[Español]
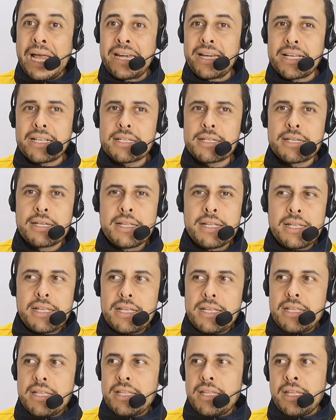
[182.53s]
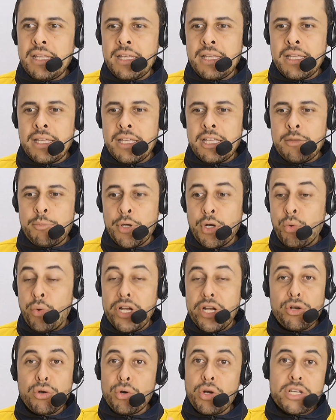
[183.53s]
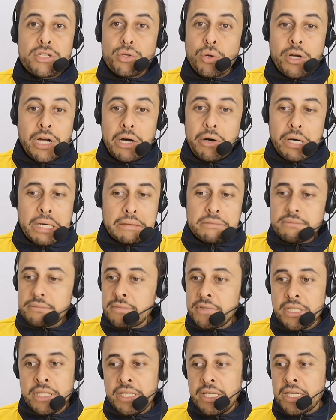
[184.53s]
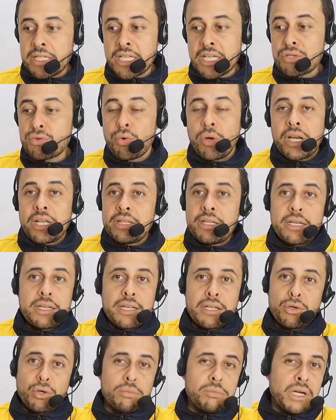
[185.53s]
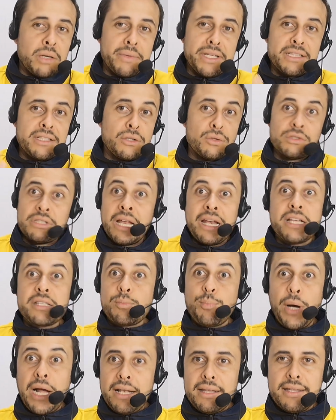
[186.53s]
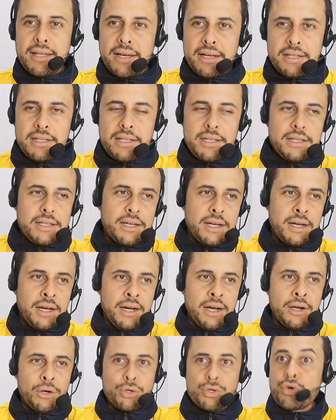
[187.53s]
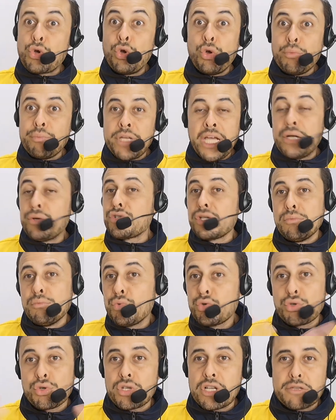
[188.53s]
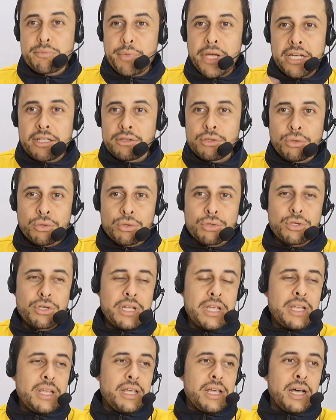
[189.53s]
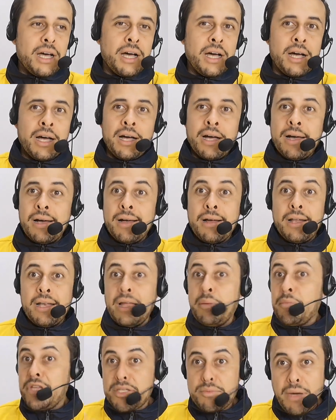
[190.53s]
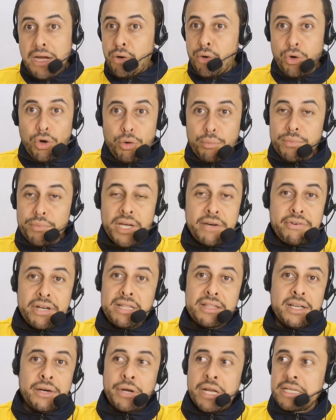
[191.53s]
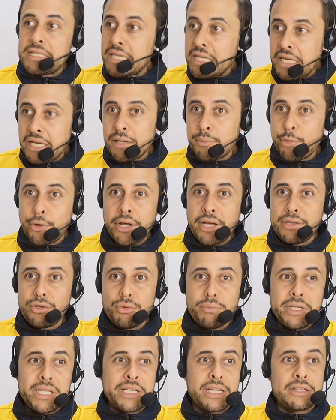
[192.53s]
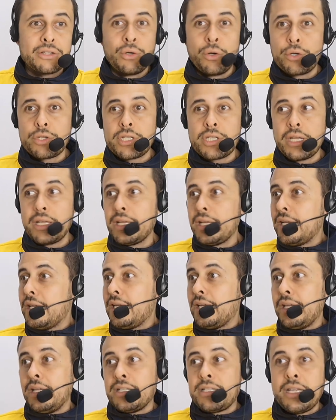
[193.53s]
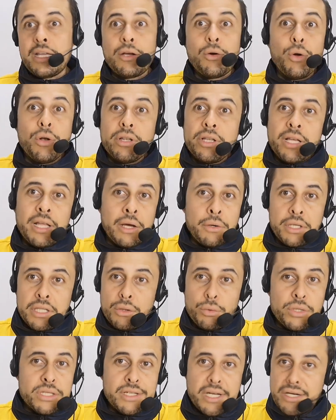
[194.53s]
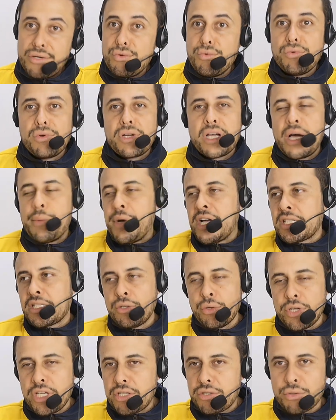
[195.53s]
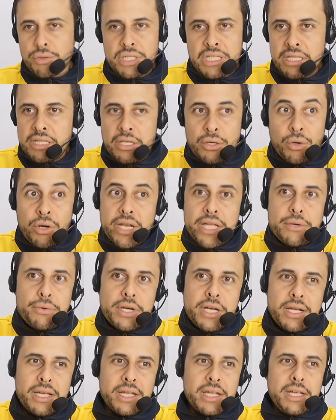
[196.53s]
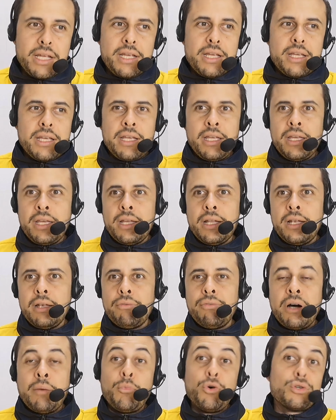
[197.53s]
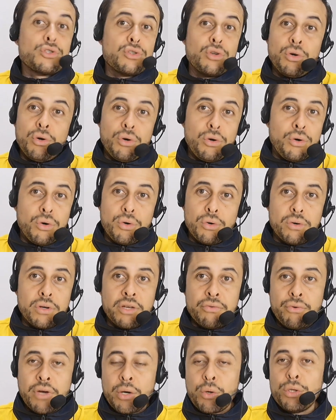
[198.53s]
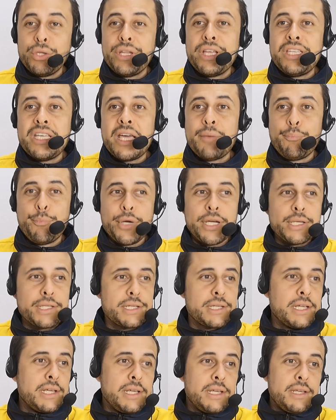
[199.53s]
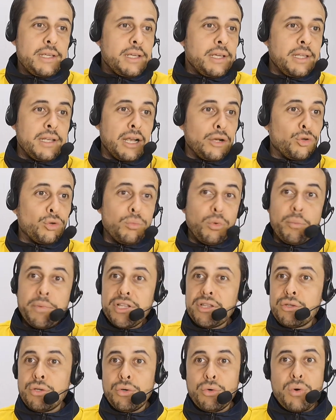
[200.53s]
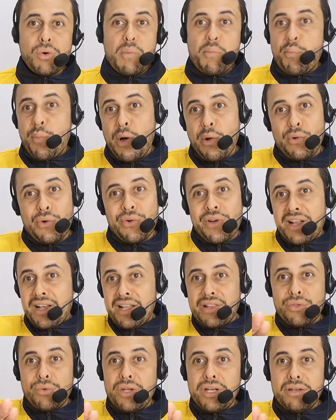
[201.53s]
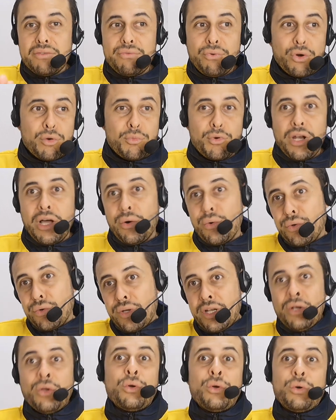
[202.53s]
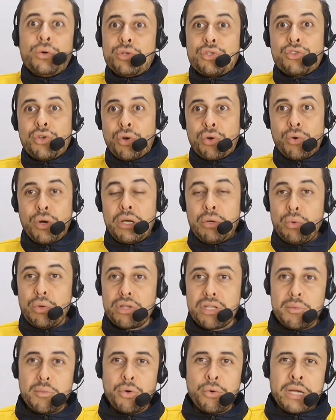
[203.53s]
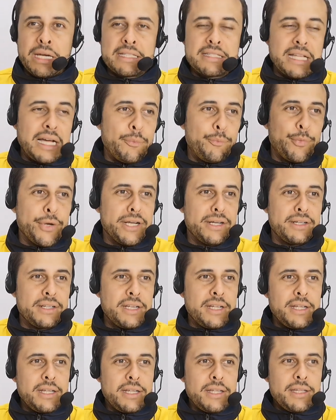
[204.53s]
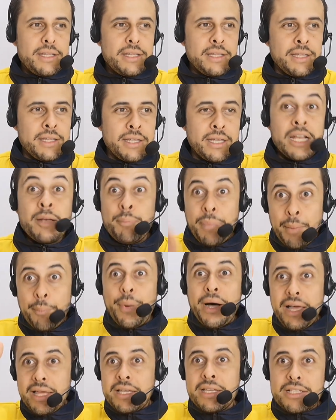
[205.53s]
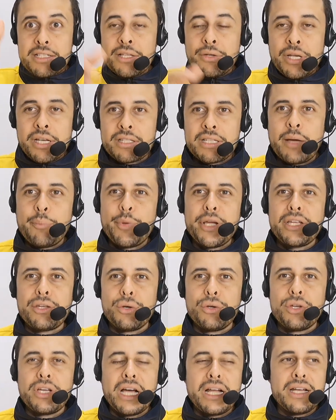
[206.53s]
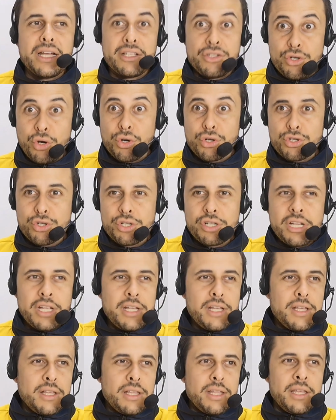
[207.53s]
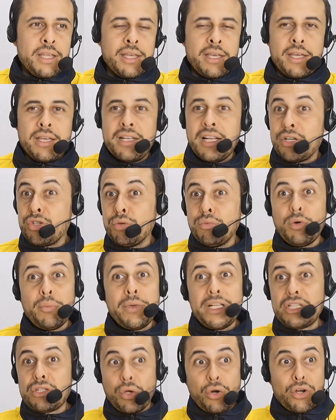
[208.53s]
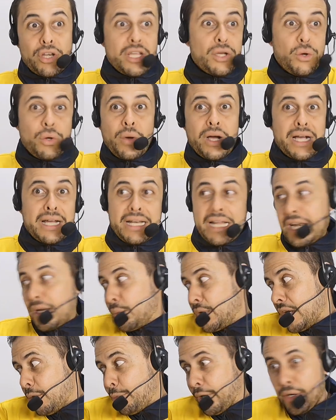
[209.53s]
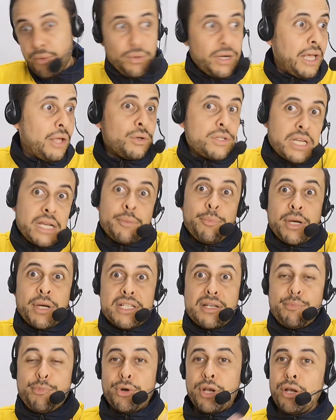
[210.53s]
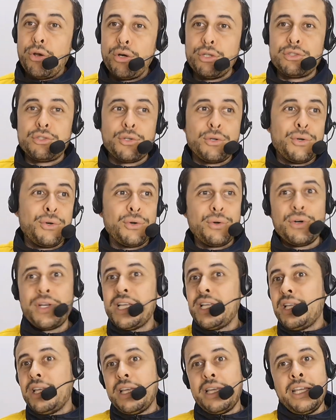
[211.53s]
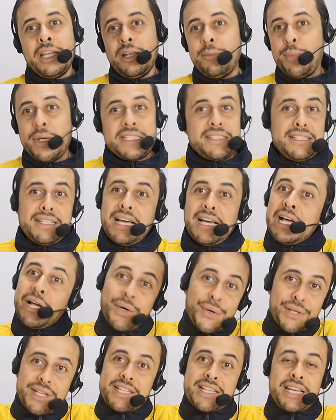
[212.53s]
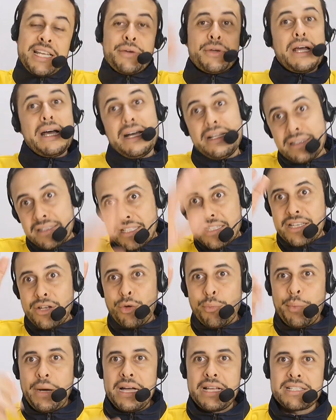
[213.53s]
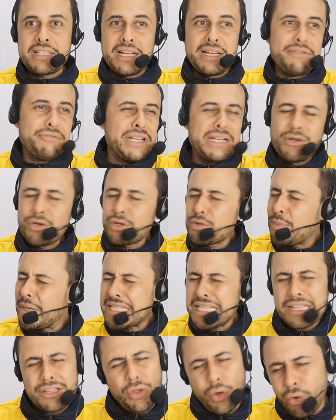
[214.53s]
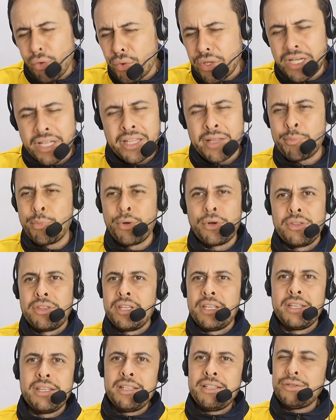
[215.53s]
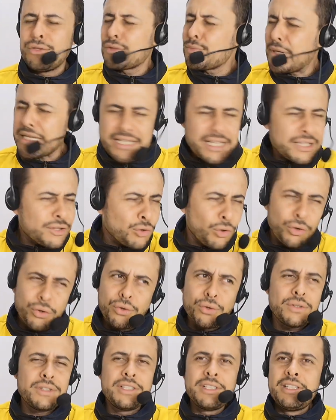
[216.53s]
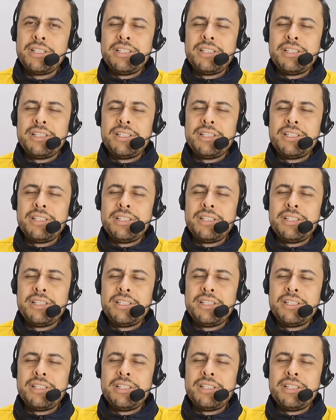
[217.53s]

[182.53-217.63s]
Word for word: Vargas, eh, pero bueno, no les tocaba y esa suerte que normalmente nos da la espalda a los colombianos en muchos aspectos, a la misma Colombia frente a Brasil por ahí en 2014, ese gol de David Luis que nunca más lo hizo, ese tiro libre, el famoso eh, fue gol de Yepes, en algún momento Juan Pablo ganando en Fórmula 1 y lo chocó el último Verstappen, eh, el papá de este Verstappen que hoy gana, Josh. Eh, en algún momento Rigo iba a ganar, mira para un lado y se le pasan por el otro, el patinador que celebra antes y lo pasan, en fin, nos pasa todo en el deporte, nos pasa todo,